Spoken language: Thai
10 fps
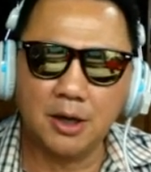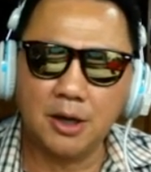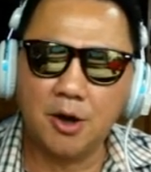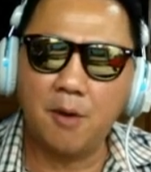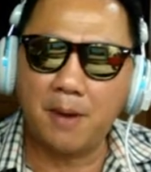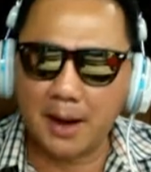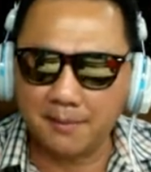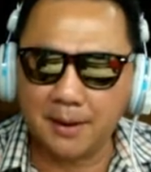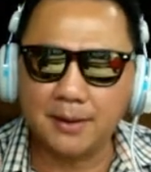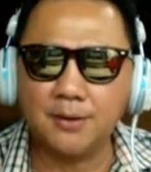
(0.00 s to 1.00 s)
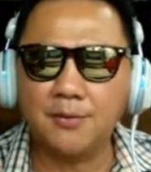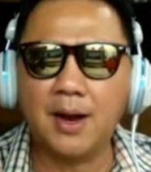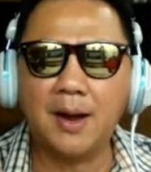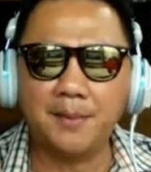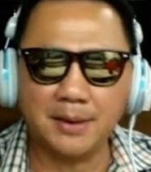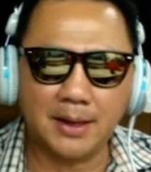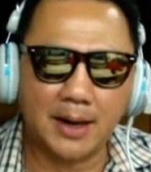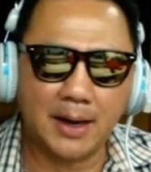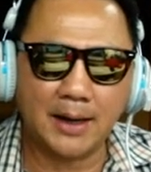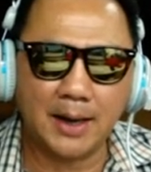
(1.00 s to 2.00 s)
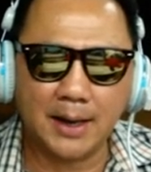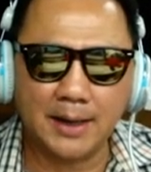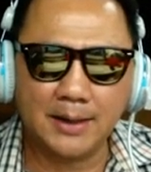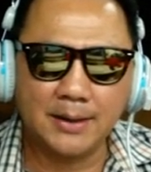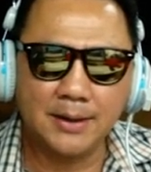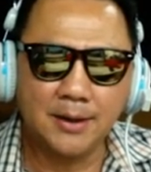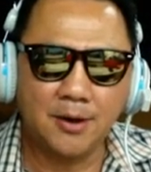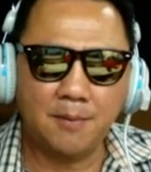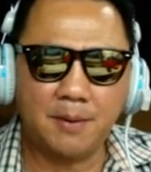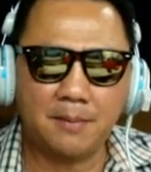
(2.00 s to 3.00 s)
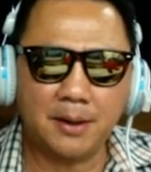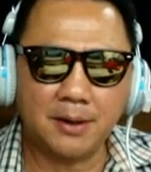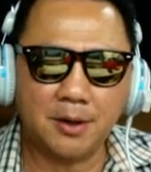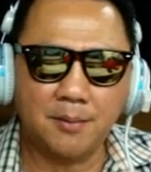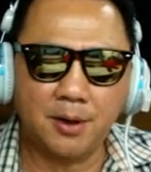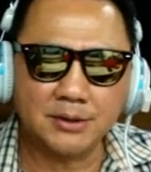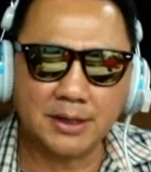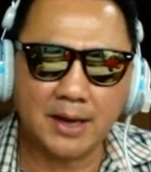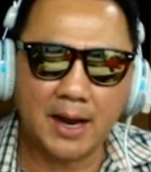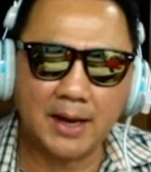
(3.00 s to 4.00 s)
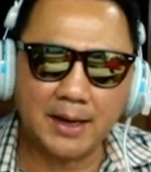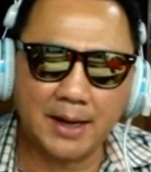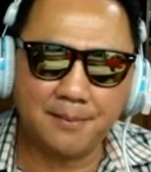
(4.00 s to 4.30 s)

ห้องพักมันว่าเป็นอย่างไรนะฮะห้องพักมันก็พอใช้ได้นะครับ